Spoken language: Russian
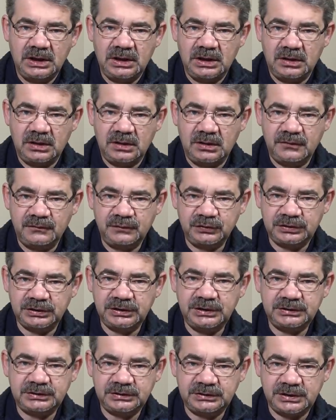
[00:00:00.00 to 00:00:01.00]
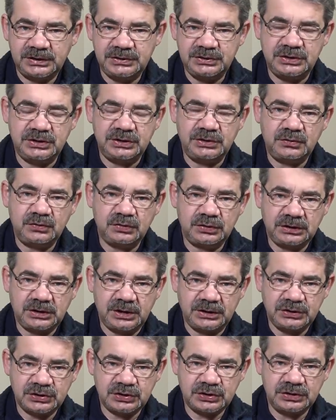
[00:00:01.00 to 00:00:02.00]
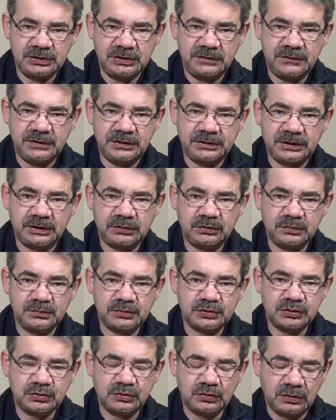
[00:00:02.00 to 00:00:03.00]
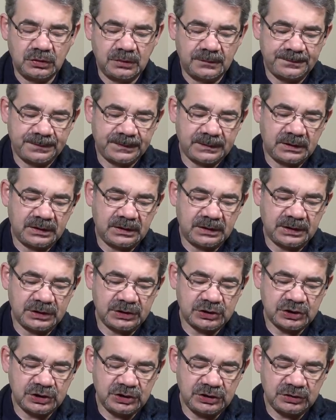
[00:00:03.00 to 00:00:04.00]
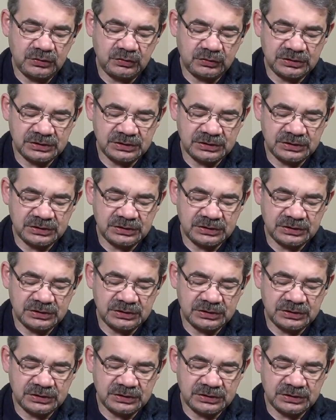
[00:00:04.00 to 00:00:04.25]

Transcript: А, вот этот антирекорд, конечно, говорит о том, что решение о